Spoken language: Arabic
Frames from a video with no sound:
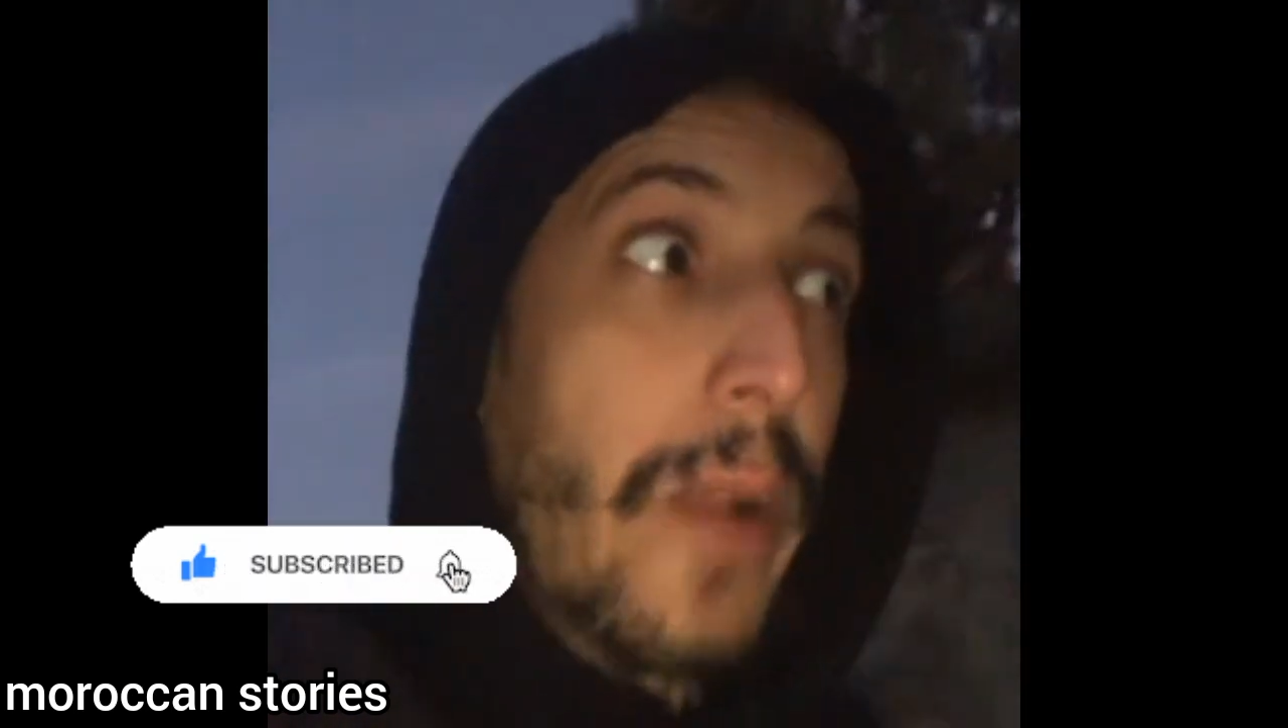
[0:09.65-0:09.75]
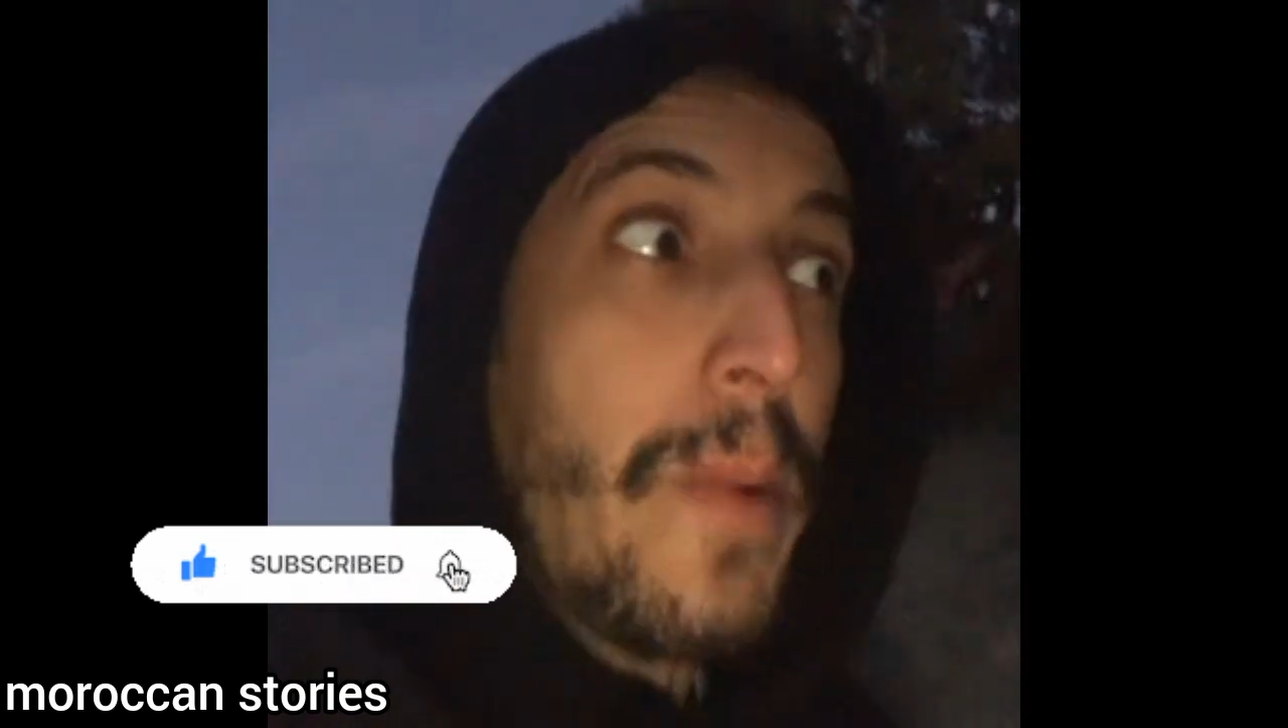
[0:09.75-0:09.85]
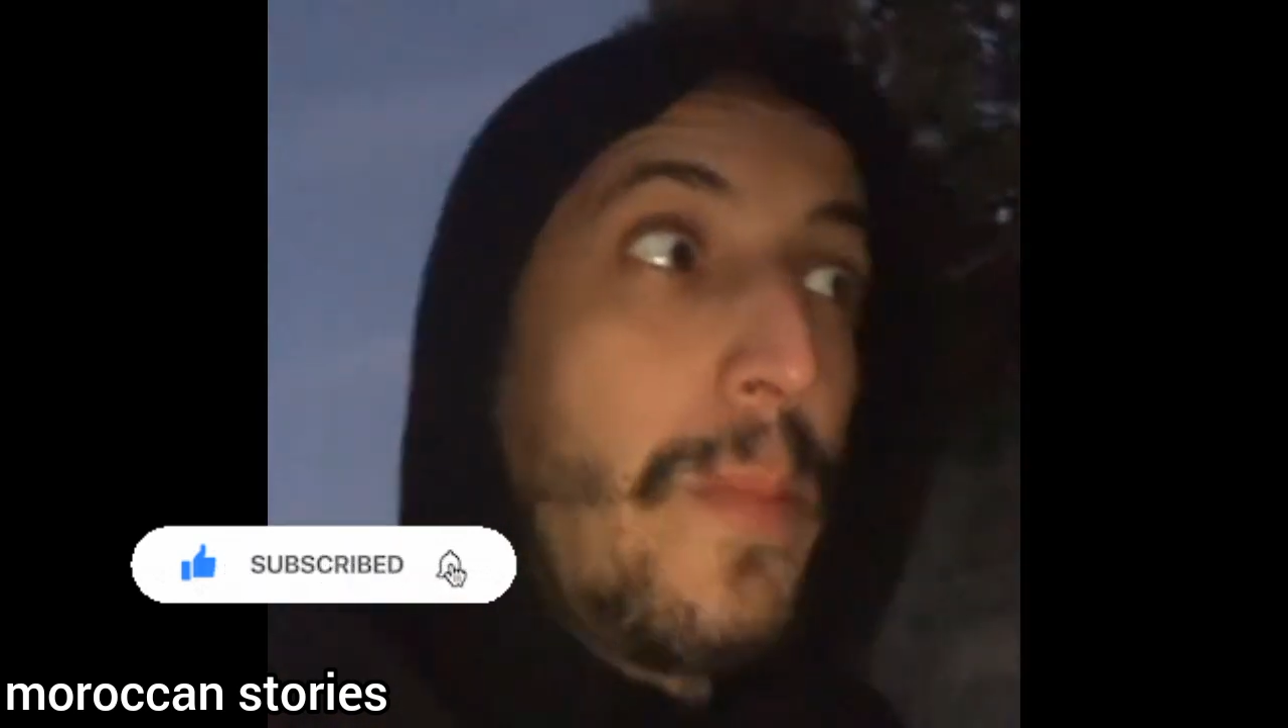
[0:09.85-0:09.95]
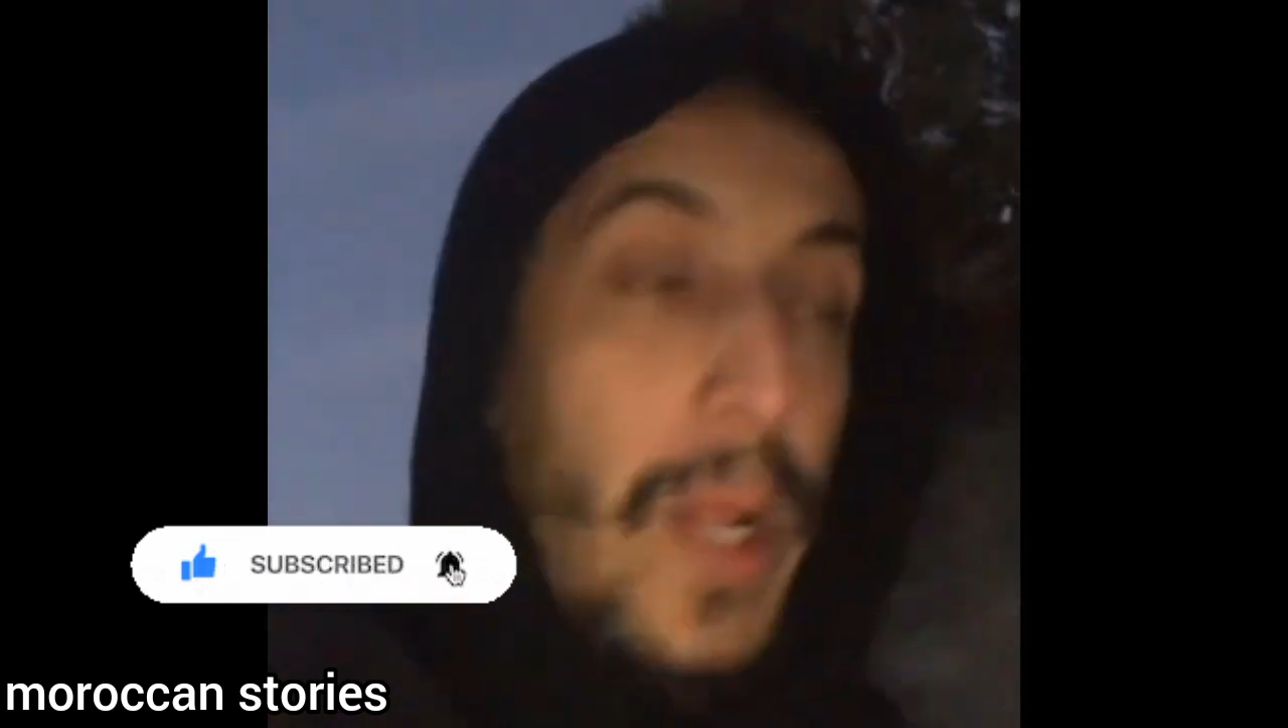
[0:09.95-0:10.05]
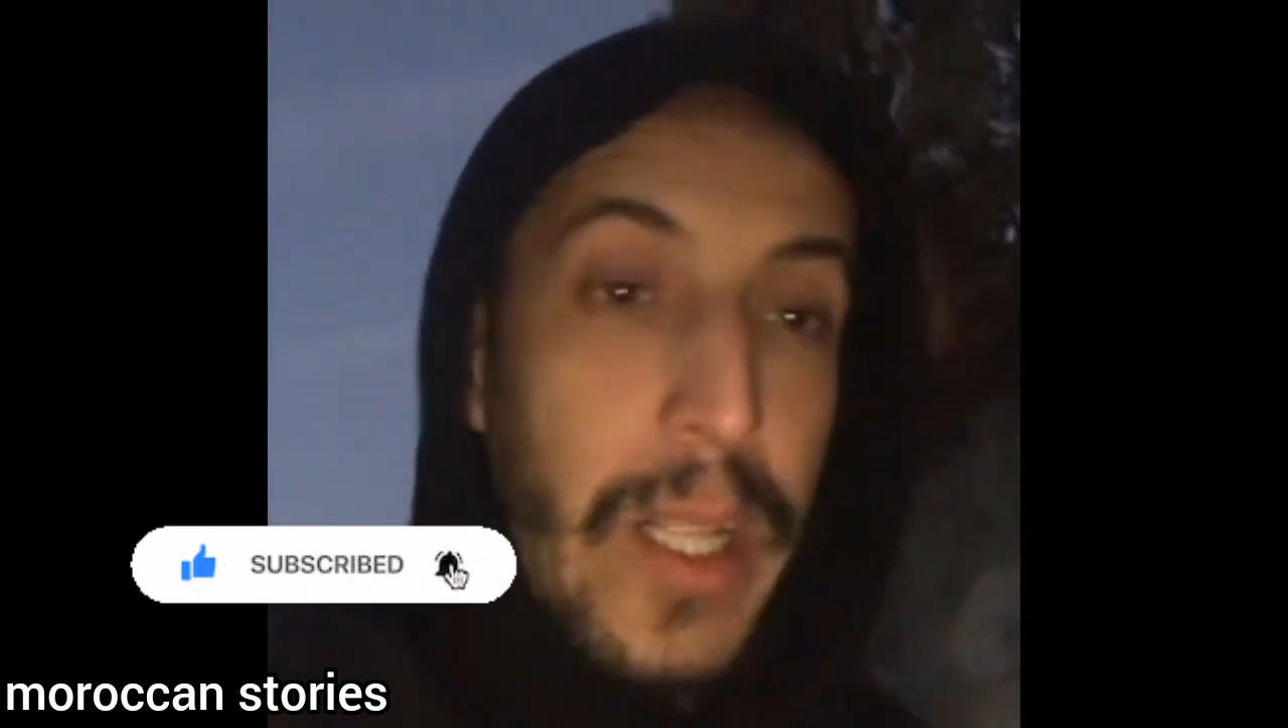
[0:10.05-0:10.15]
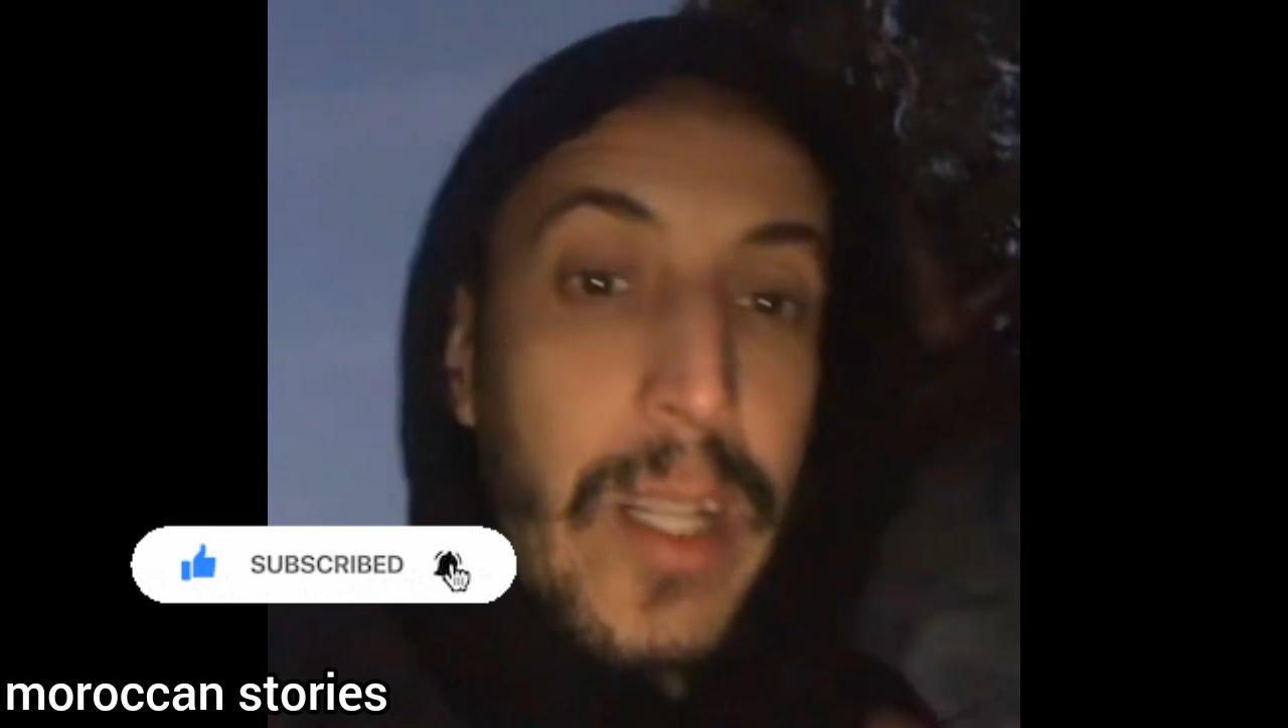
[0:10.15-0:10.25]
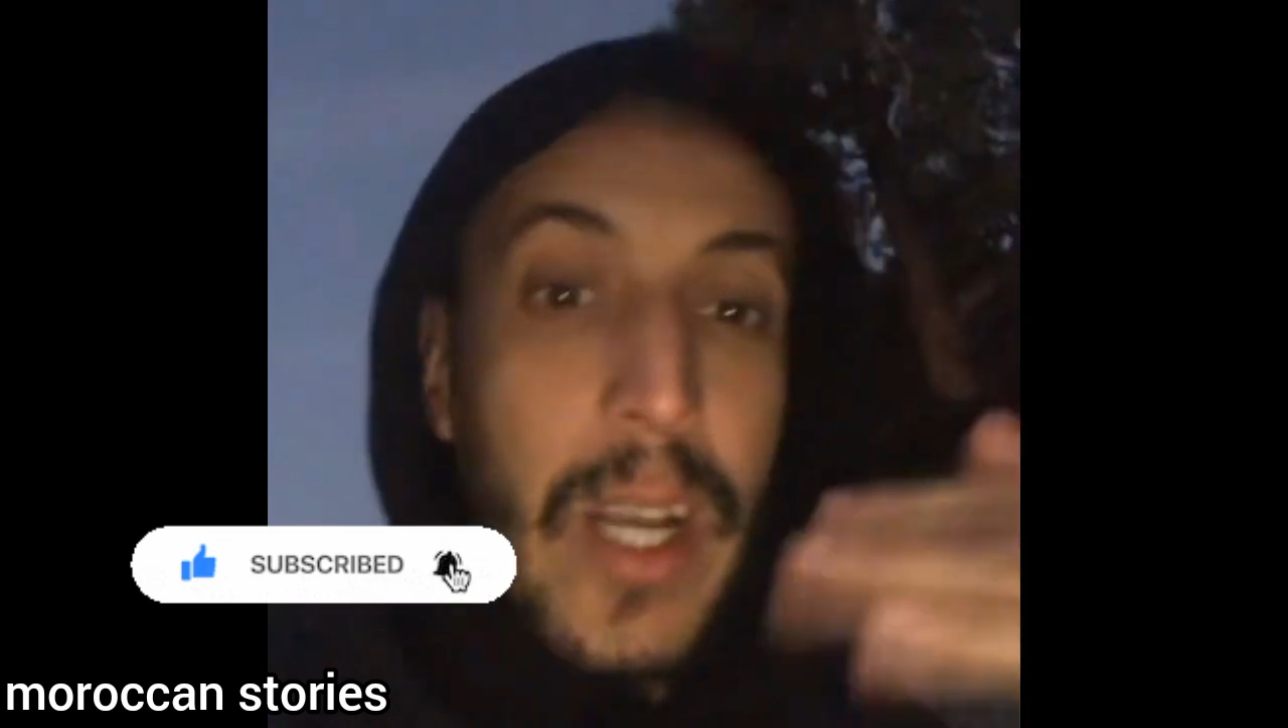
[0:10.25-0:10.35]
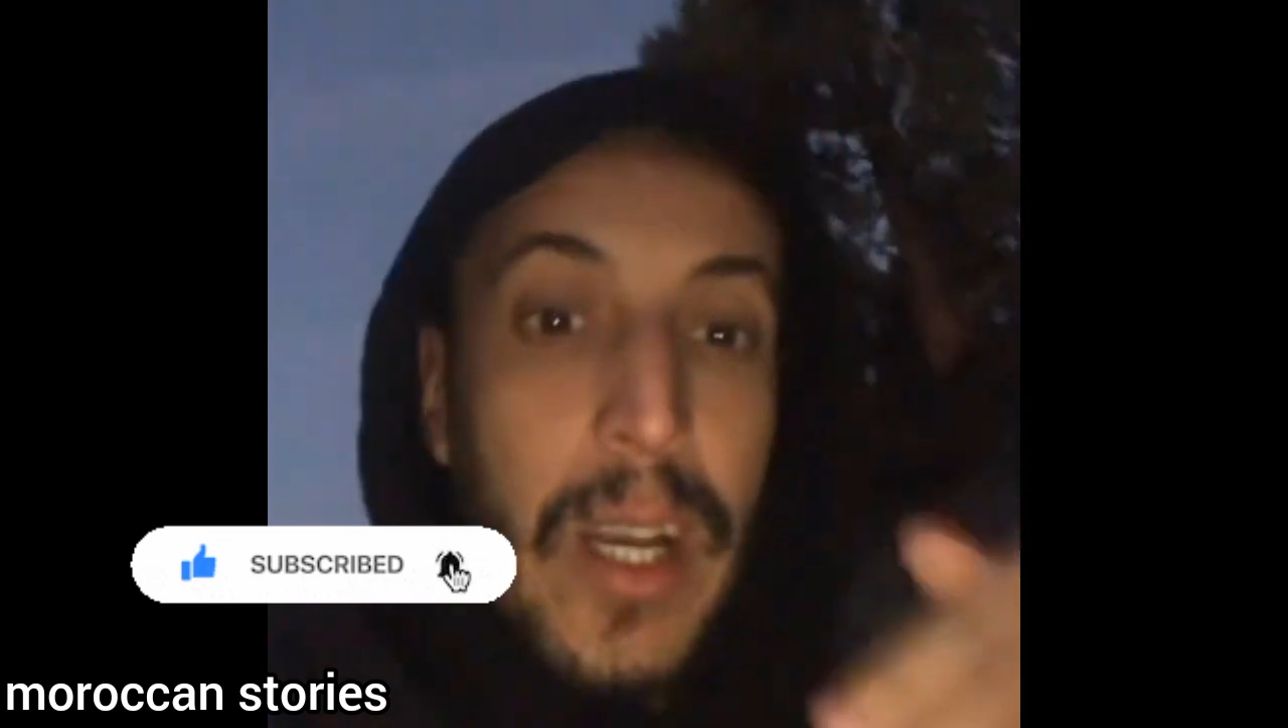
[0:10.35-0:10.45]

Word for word: من بعد